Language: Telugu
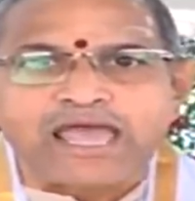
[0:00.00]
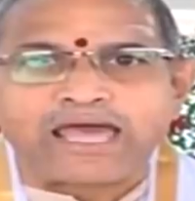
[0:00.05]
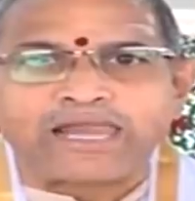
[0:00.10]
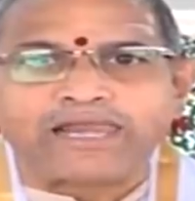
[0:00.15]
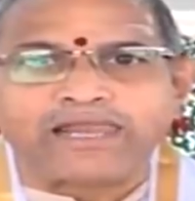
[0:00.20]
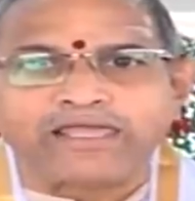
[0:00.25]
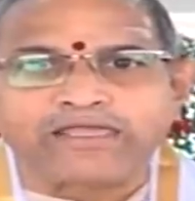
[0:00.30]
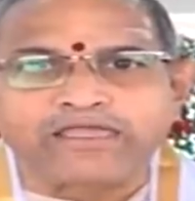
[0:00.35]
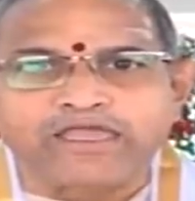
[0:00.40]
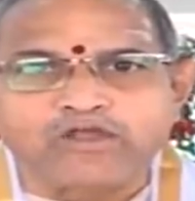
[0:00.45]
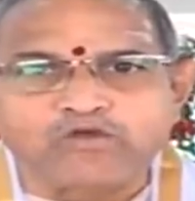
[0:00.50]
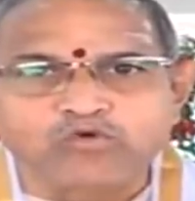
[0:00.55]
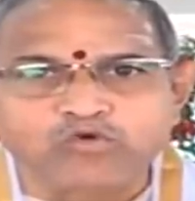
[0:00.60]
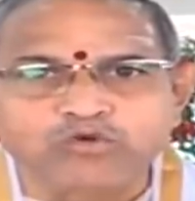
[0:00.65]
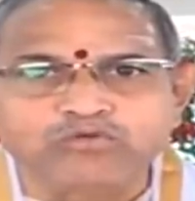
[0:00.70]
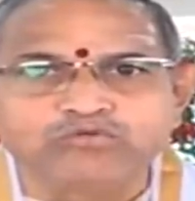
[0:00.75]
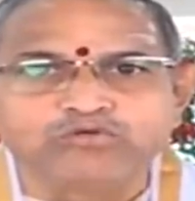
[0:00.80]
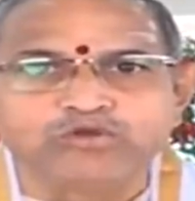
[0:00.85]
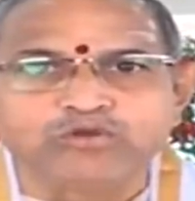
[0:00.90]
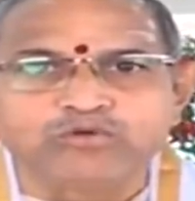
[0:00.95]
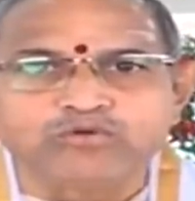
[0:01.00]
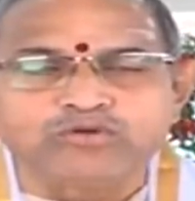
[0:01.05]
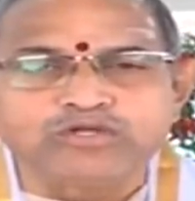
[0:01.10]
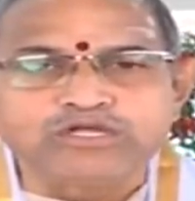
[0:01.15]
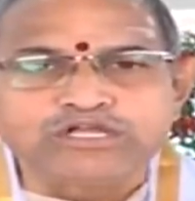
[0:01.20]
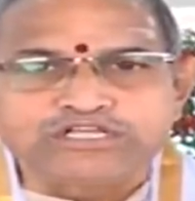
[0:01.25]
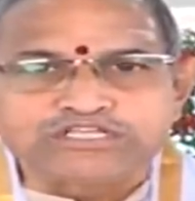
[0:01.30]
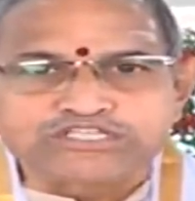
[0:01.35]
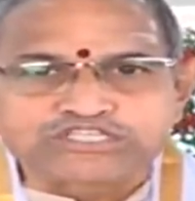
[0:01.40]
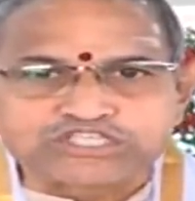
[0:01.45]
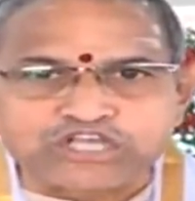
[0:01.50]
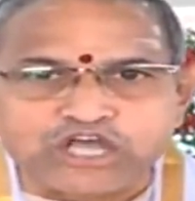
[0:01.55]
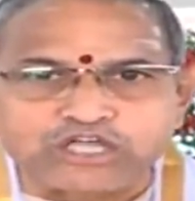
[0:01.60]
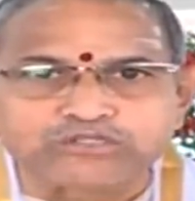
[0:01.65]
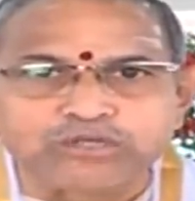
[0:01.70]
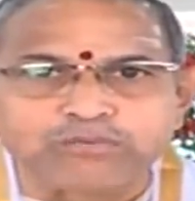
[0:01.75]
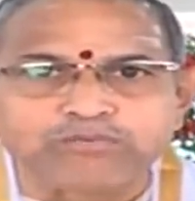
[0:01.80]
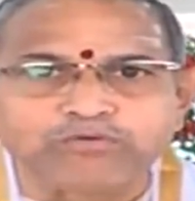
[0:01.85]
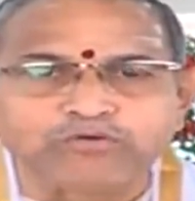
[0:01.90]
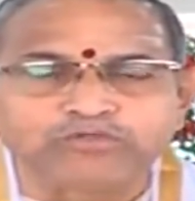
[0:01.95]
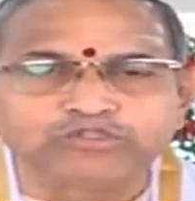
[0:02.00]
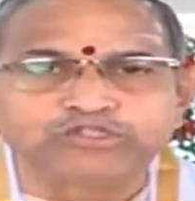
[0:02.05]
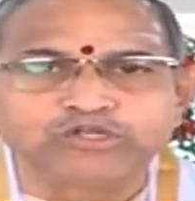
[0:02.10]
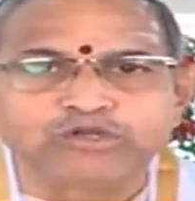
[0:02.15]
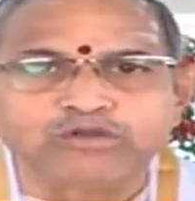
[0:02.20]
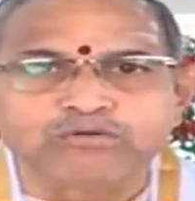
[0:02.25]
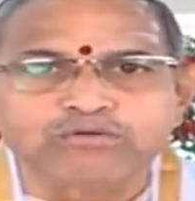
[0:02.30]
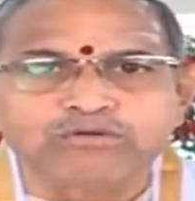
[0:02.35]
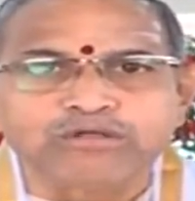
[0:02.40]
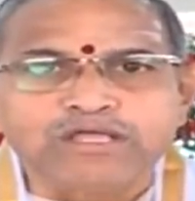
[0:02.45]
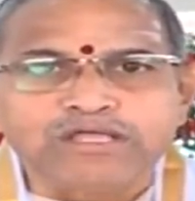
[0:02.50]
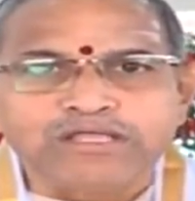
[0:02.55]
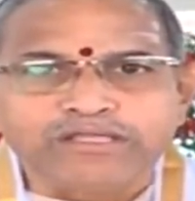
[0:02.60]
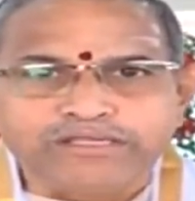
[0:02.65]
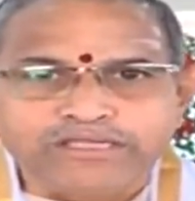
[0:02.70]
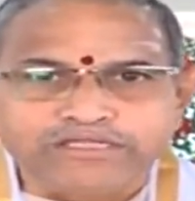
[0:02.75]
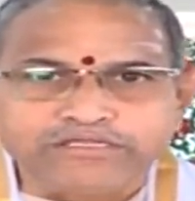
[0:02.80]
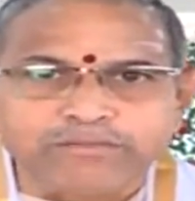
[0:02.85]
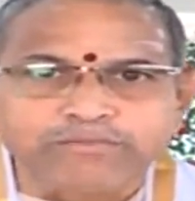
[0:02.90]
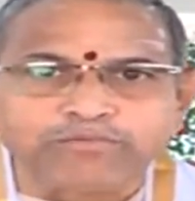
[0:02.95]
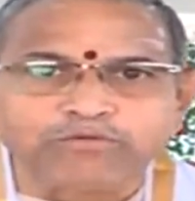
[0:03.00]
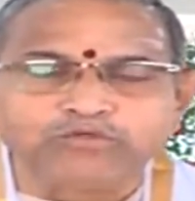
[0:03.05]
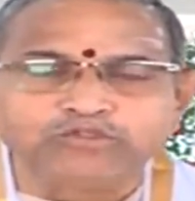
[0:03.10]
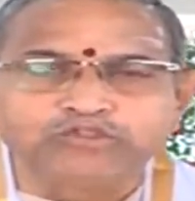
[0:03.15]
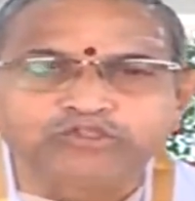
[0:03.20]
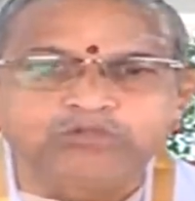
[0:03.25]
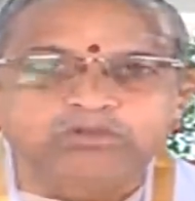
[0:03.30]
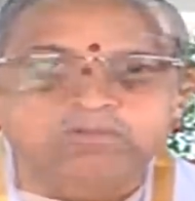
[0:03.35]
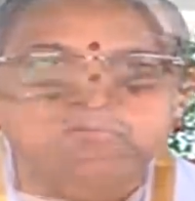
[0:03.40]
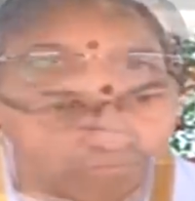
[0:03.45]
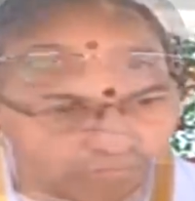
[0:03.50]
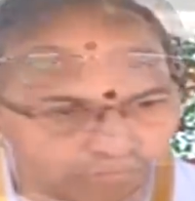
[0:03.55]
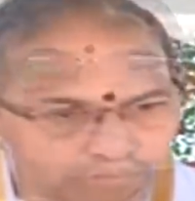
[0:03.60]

అలాగే గురువులు సాధుపురుషులు యతిపురుషులు